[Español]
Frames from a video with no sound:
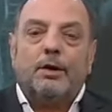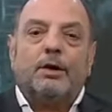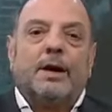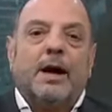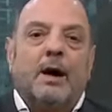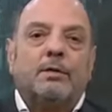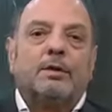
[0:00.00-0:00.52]
había
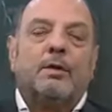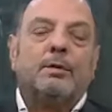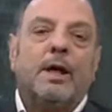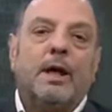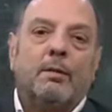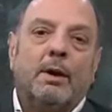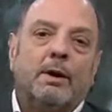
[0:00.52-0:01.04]
dos causas,
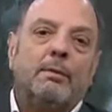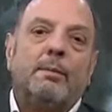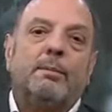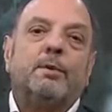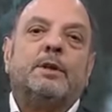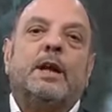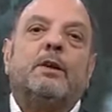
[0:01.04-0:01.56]
una de cuando
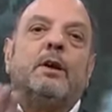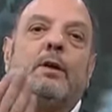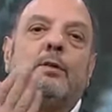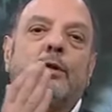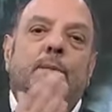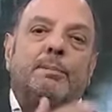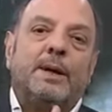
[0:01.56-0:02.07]
me putearon
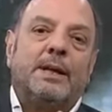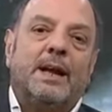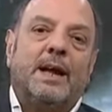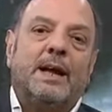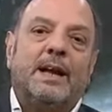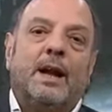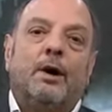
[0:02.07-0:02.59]
en la
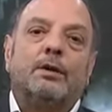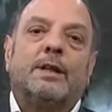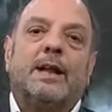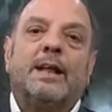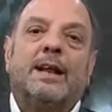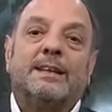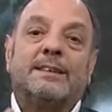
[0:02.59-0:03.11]
autopista y la
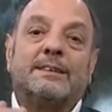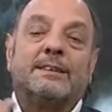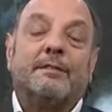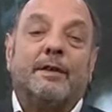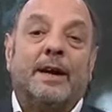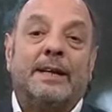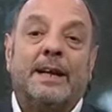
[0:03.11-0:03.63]
otra de las
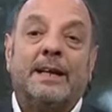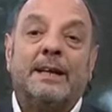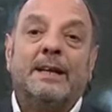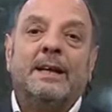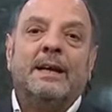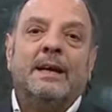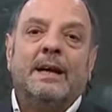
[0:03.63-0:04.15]

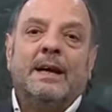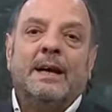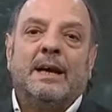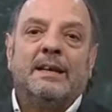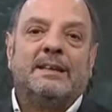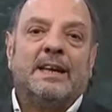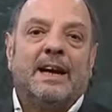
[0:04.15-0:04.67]
azafatas
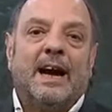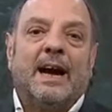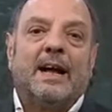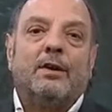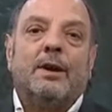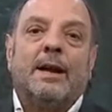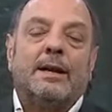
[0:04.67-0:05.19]
que se
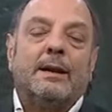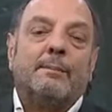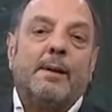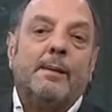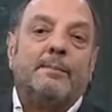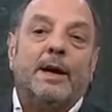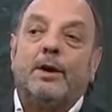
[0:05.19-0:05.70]
cagaron en la
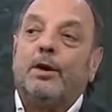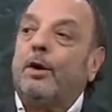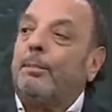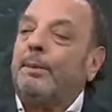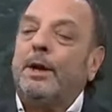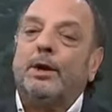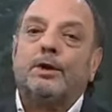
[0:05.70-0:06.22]
tapa del piano
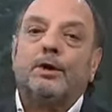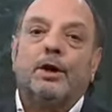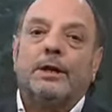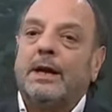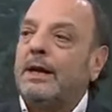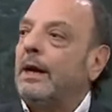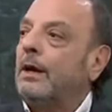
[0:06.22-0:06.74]
los
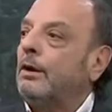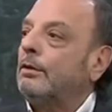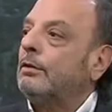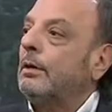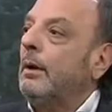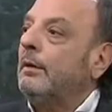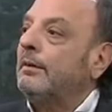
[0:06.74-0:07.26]
pilotos de
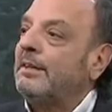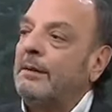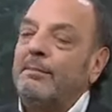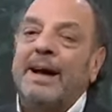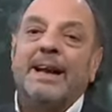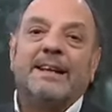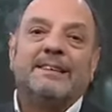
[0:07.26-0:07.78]
tenernos
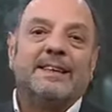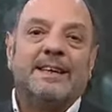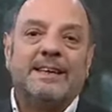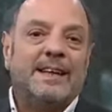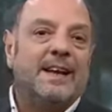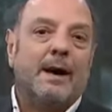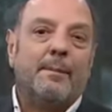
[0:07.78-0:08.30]
semanas
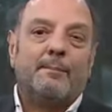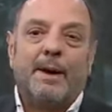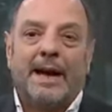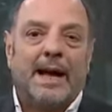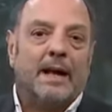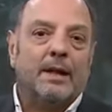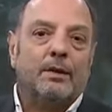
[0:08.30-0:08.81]
enteras
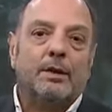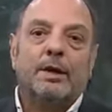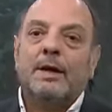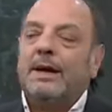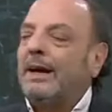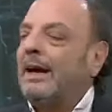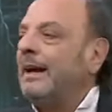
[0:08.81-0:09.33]

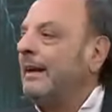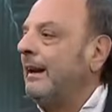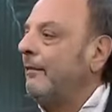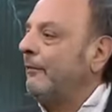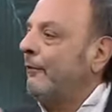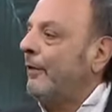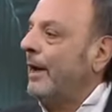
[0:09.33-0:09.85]
parados,
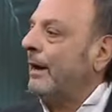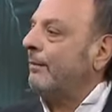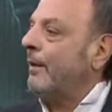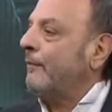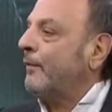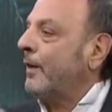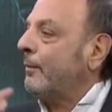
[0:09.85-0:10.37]
gente
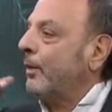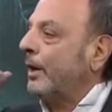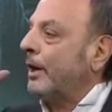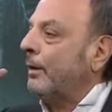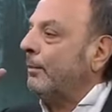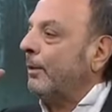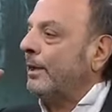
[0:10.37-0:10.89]
enferma,
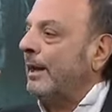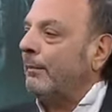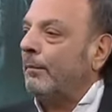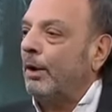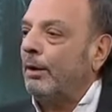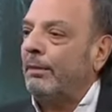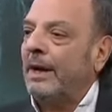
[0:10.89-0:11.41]
enfermos que no
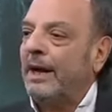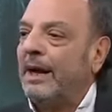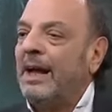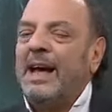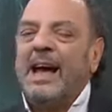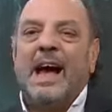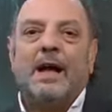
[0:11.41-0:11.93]
podían
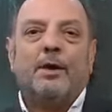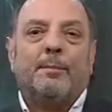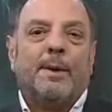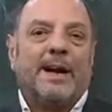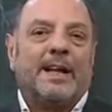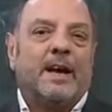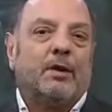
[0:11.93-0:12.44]
volver,
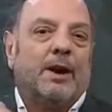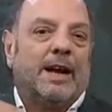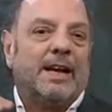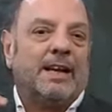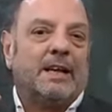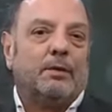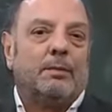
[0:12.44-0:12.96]
aeroparque con
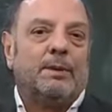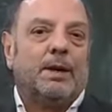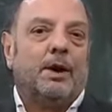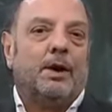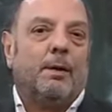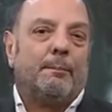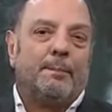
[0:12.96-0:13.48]
la gente
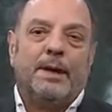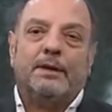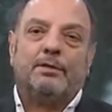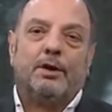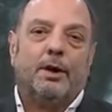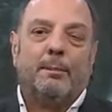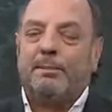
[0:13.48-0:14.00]
durmiendo en los
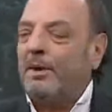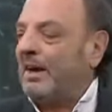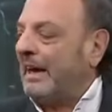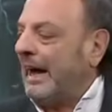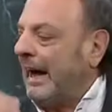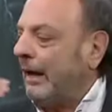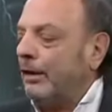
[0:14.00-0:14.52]
pisos, los
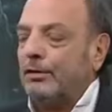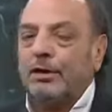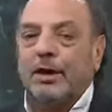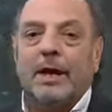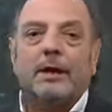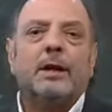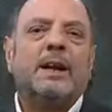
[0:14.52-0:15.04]
pibes cagados
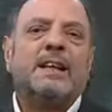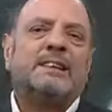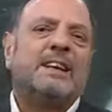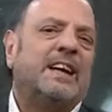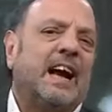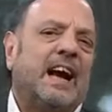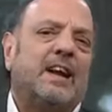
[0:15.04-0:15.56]
llorando,
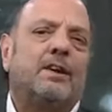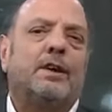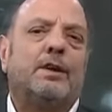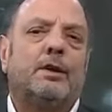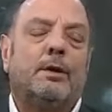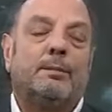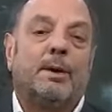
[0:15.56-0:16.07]
se cagaron
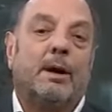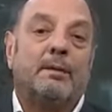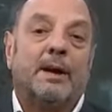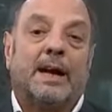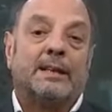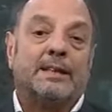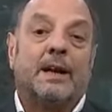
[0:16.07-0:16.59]
en todo porque
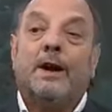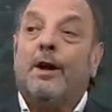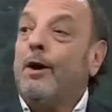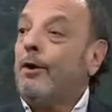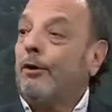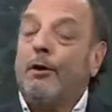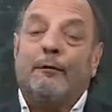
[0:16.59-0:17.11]
había que hacer
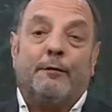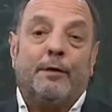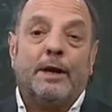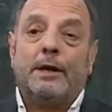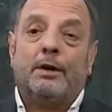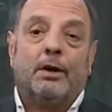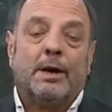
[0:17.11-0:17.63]

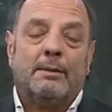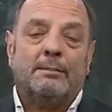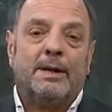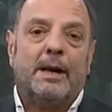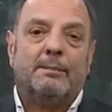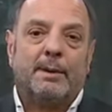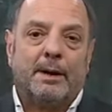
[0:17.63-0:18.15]
conflicto
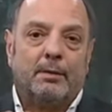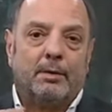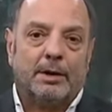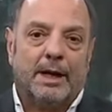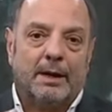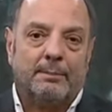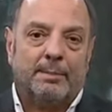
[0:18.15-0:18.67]
gremial para,
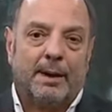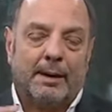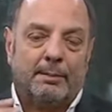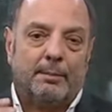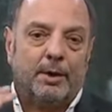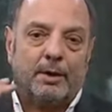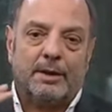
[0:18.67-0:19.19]

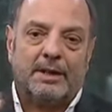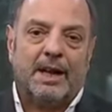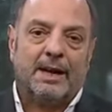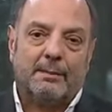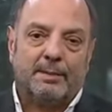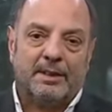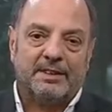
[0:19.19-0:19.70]

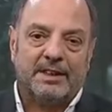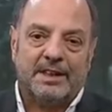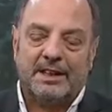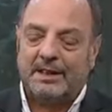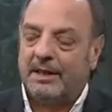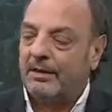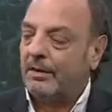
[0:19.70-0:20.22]
voltear al
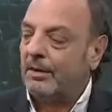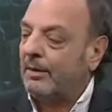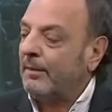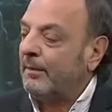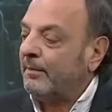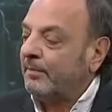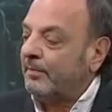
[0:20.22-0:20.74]
presidente anterior.